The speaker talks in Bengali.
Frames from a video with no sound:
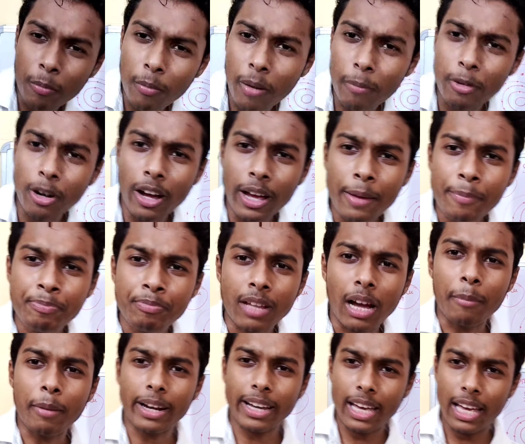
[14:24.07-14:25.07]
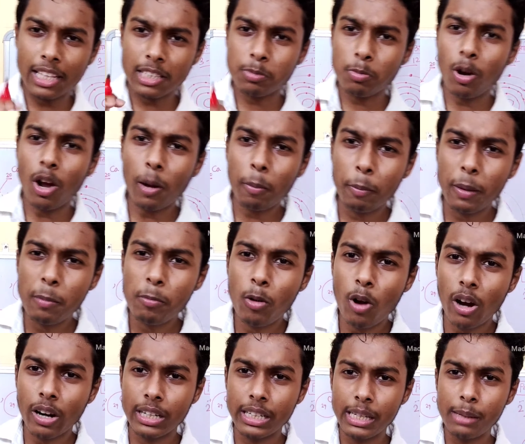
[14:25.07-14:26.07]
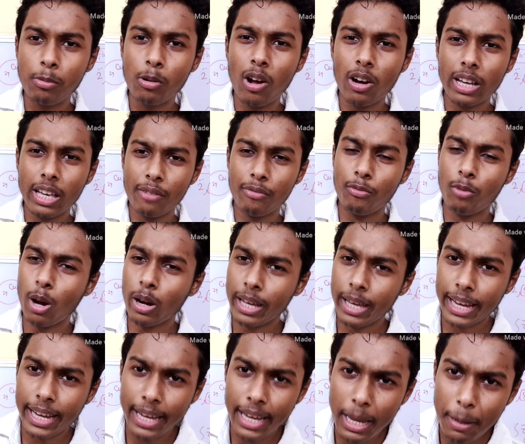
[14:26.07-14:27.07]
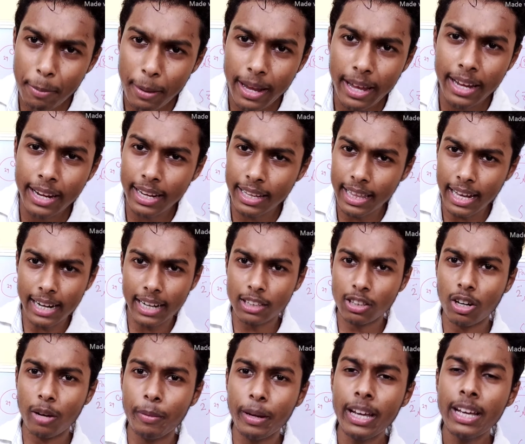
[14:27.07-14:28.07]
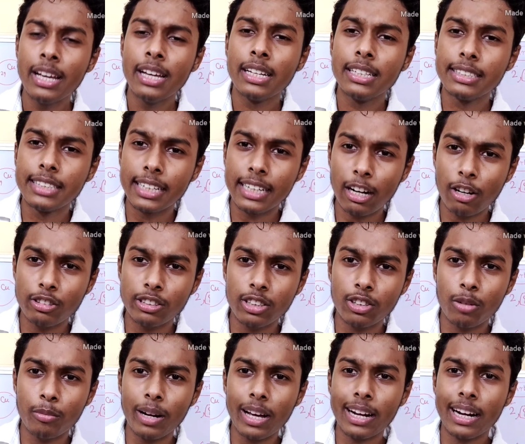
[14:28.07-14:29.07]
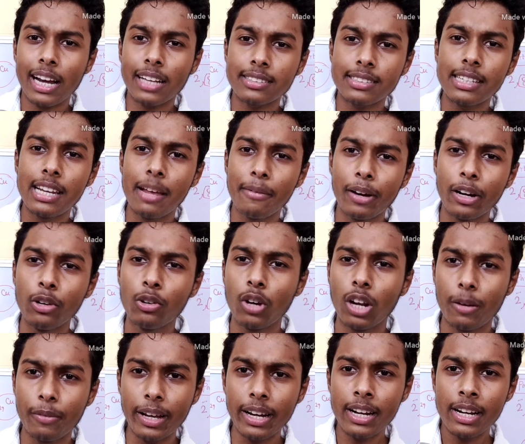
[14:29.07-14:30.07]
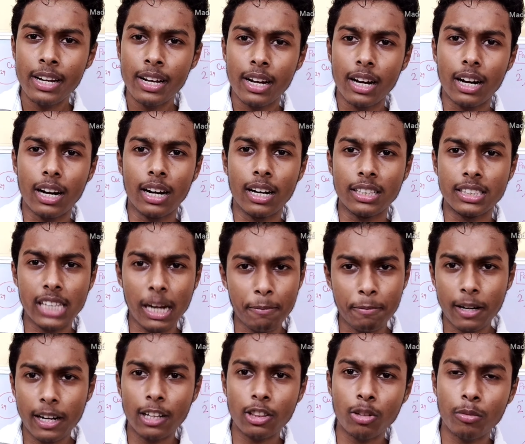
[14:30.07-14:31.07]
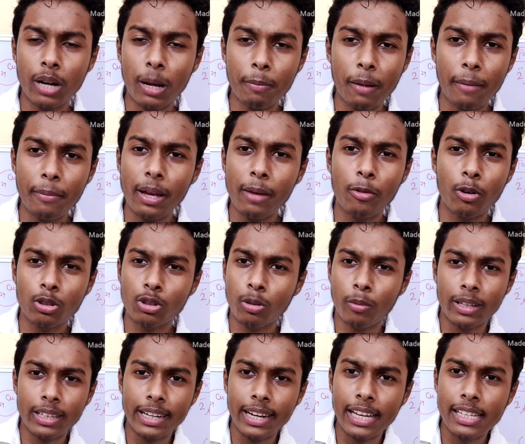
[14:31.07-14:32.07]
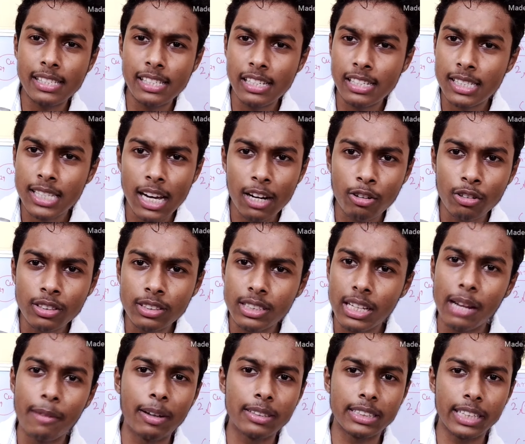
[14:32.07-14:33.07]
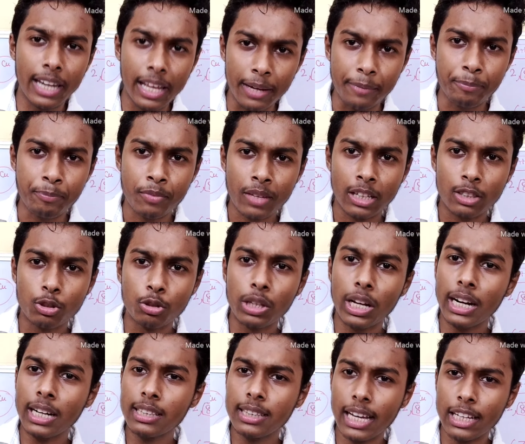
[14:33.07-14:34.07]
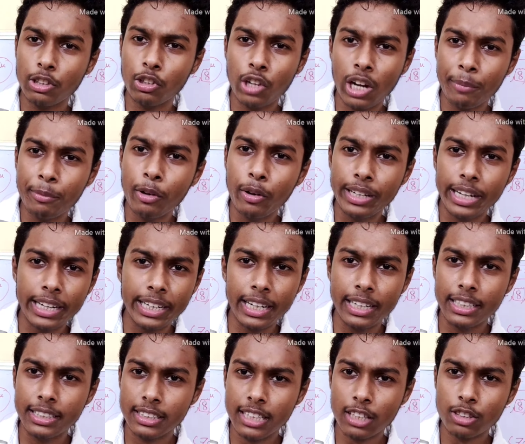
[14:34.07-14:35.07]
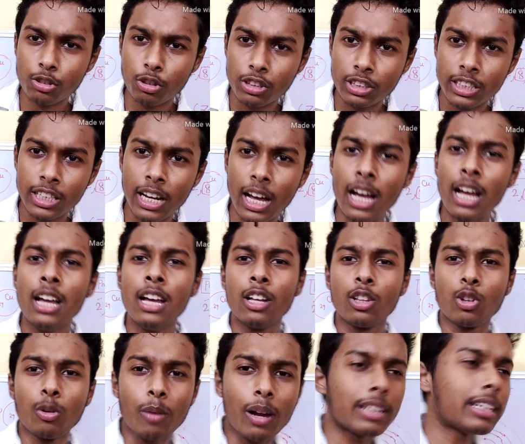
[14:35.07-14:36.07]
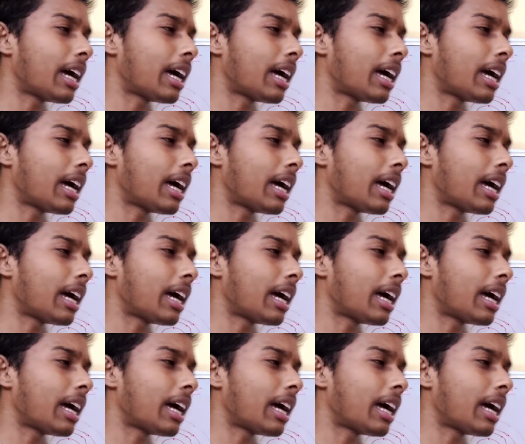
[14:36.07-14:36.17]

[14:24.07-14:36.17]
সম্ভব নয় আমাকে এস ব্লক পি ব্লক ডি ব্লক এফ ব্লক এঁকে দেখাতে হবে যেটা হচ্ছে তোমরা ক্লাস ইলেভেন টুয়েলভের চ্যাপ্টারে তোমরা পাবে এবং তোমাদের এই জিনিসটা এখন সিলেবাসে নেই সুতরাং তাই জন্য আমি ওইটা নিয়ে ডিসকাস করছি না তোমরা